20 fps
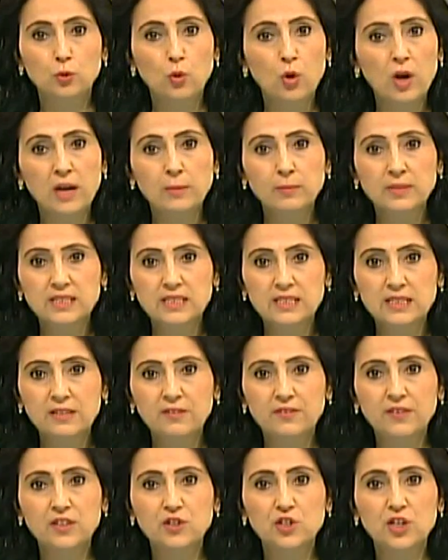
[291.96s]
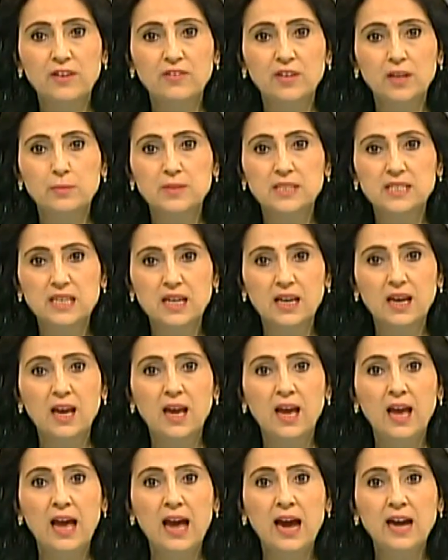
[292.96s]
doğamızı ve çevremizi
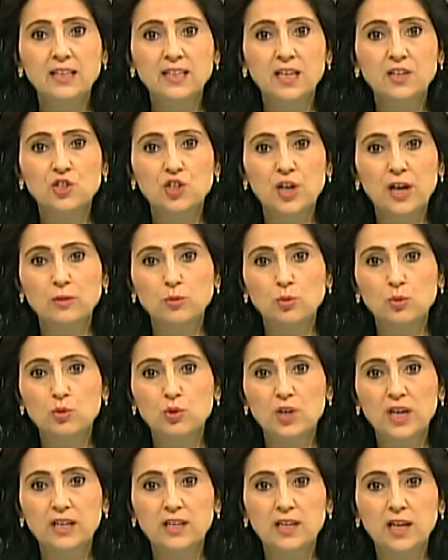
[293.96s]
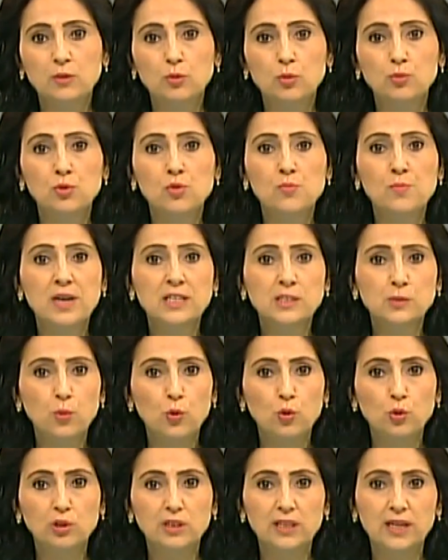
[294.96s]
her geçen gün geriye dönülmez
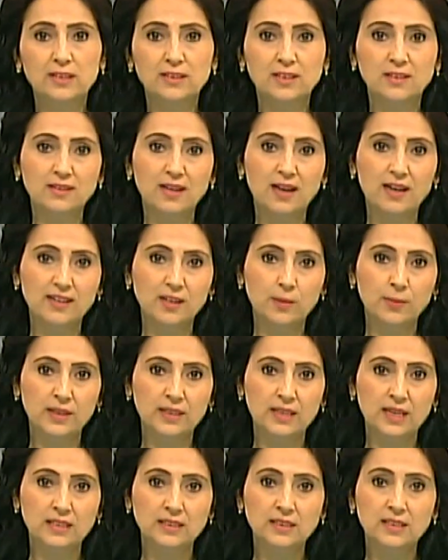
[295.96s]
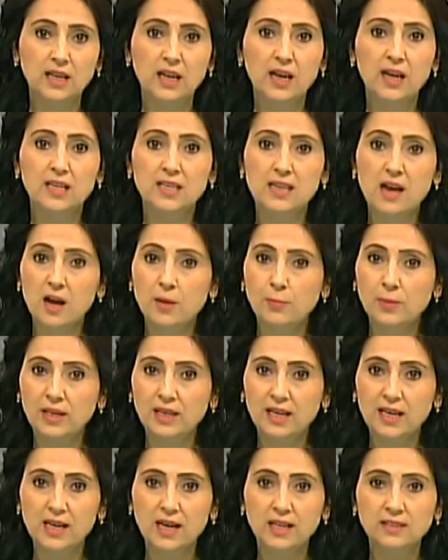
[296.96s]
boyutlarda tahrip eden,
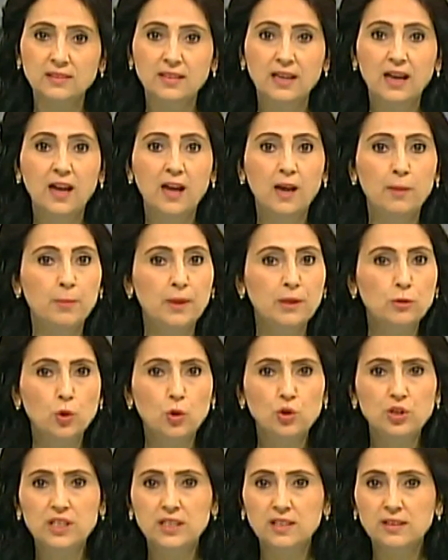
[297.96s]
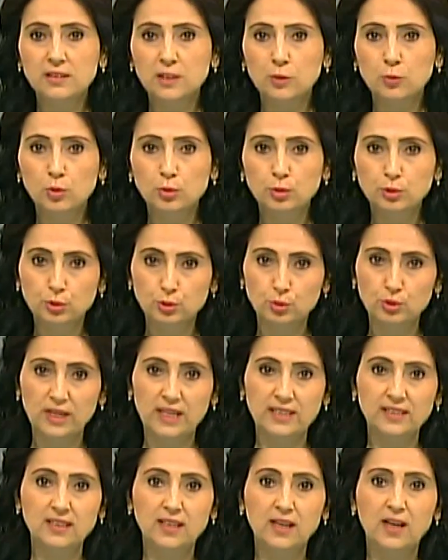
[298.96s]
yağmalayan, beton yığınına
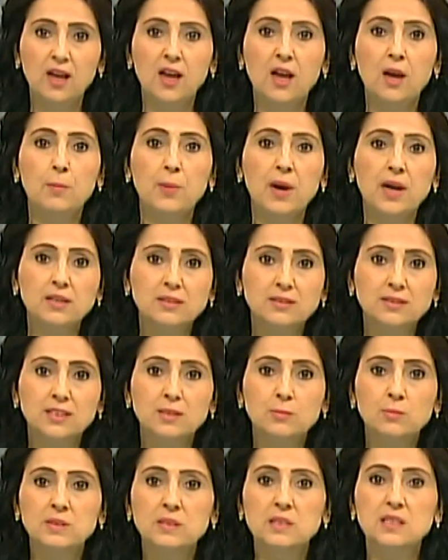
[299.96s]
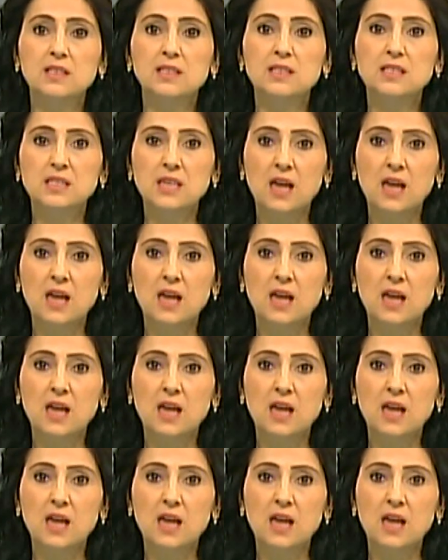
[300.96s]
dönüştüren, parklarımızı,